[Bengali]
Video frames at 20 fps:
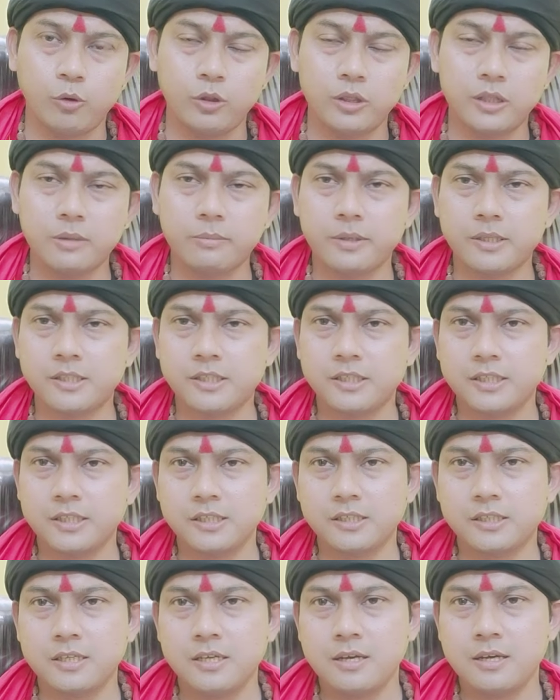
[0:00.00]
বলতে পারছেন
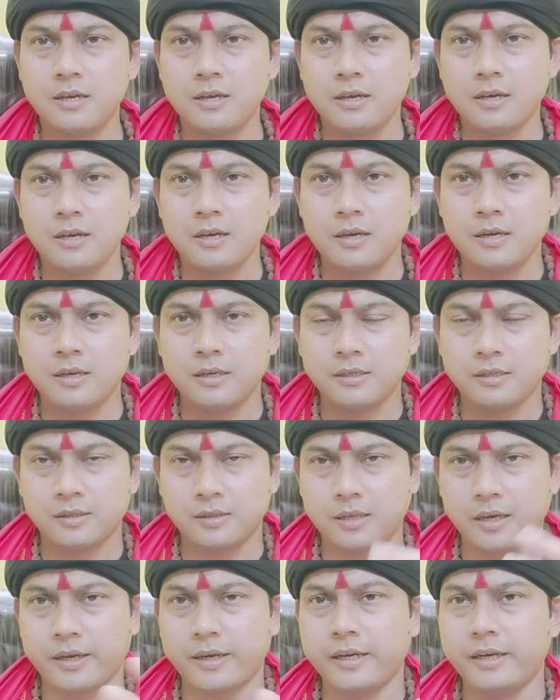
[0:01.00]
না
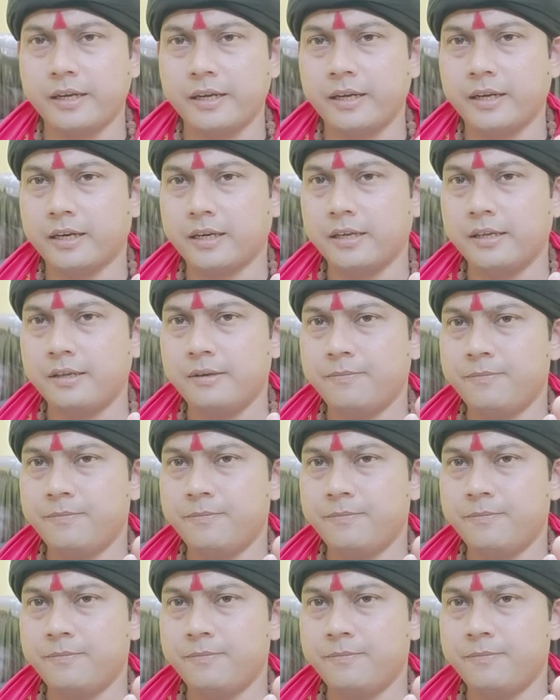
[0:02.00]
তাকে ডিরেক্টলি